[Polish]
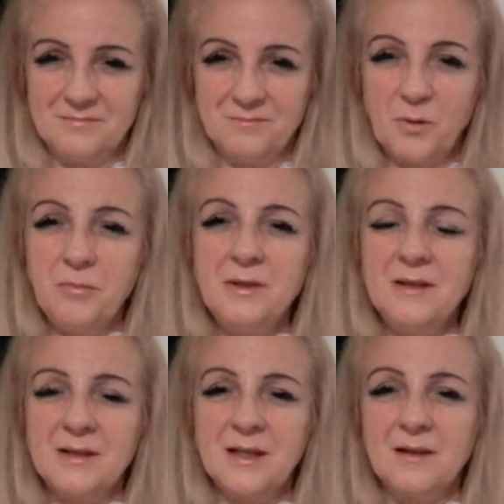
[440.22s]
bo my,
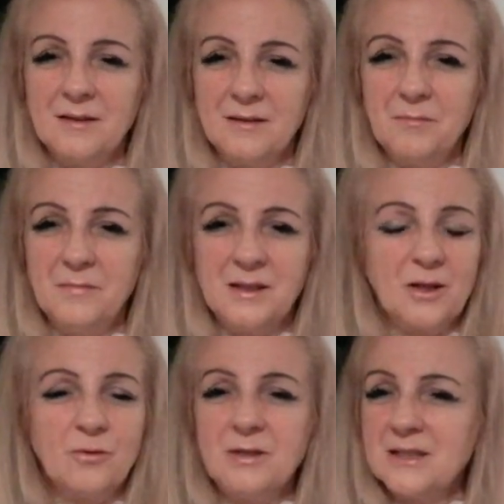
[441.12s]
nie te, my
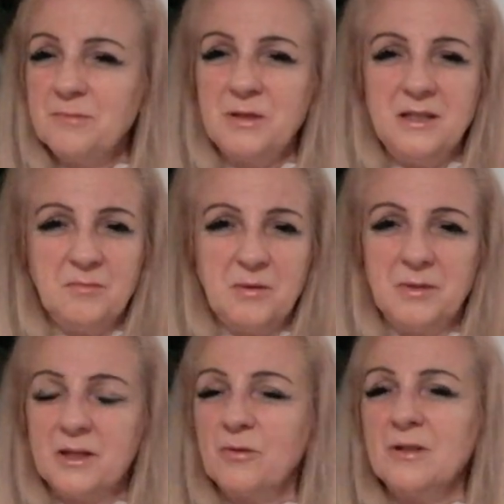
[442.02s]
tego nie zmienimy,
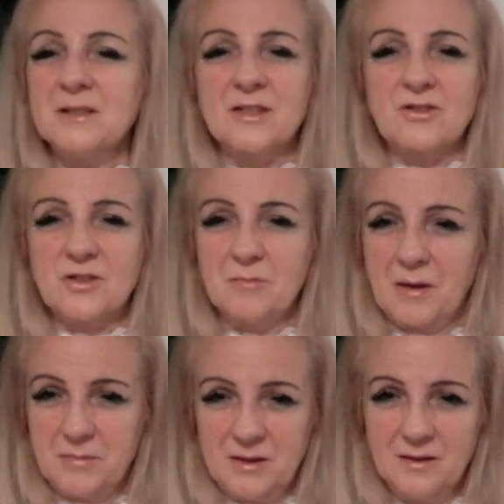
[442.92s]
my tego nie
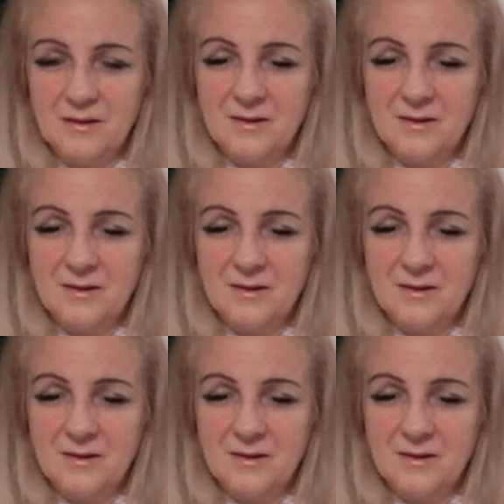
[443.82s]
zatrzymamy.